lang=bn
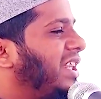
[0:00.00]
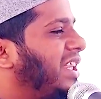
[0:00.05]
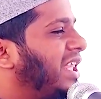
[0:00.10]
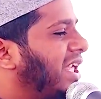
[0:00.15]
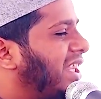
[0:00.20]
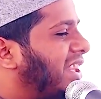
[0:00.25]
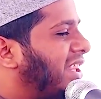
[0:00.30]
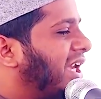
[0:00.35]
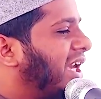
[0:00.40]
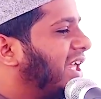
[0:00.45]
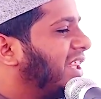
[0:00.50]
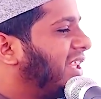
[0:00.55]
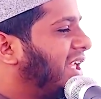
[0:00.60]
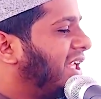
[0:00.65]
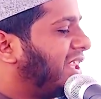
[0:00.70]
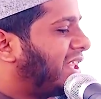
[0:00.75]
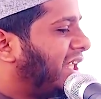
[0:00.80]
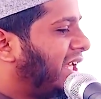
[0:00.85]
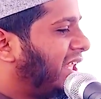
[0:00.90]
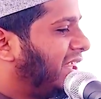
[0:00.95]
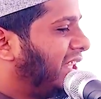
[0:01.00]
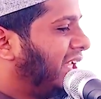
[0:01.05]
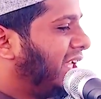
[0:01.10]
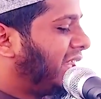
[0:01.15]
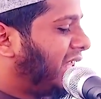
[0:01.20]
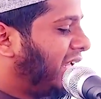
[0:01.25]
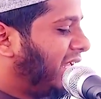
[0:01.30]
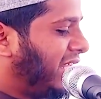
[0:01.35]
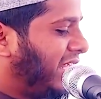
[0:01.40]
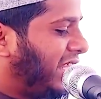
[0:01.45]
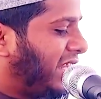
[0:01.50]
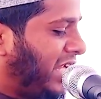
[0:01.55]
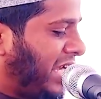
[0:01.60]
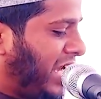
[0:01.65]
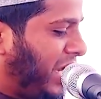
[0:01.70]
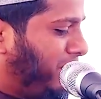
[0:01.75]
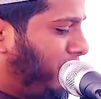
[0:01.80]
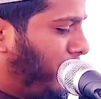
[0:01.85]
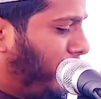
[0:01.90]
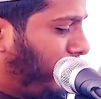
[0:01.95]
দিতে দিতে দিতে দিতে
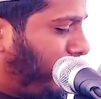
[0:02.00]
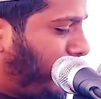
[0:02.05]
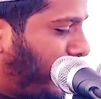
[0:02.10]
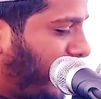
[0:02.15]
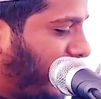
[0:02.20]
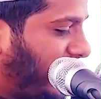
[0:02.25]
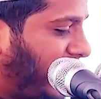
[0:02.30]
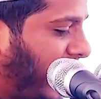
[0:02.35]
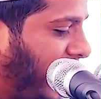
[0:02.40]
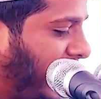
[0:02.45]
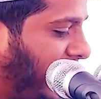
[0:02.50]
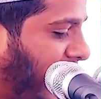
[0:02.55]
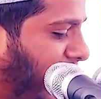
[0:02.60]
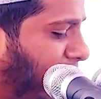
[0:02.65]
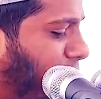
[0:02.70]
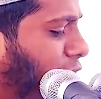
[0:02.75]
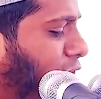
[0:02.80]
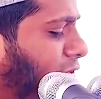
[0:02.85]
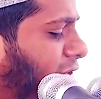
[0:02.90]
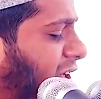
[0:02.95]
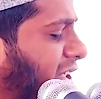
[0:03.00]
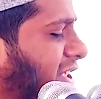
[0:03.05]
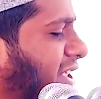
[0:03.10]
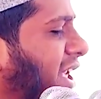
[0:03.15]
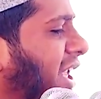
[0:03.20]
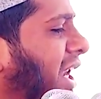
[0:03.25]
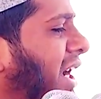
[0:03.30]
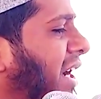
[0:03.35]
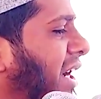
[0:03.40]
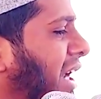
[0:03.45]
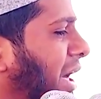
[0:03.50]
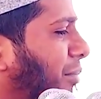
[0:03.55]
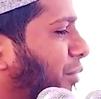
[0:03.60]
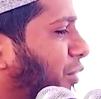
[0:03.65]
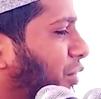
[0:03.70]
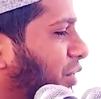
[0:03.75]
এমন পর্যায়ে যায় মুফাসিরের নাম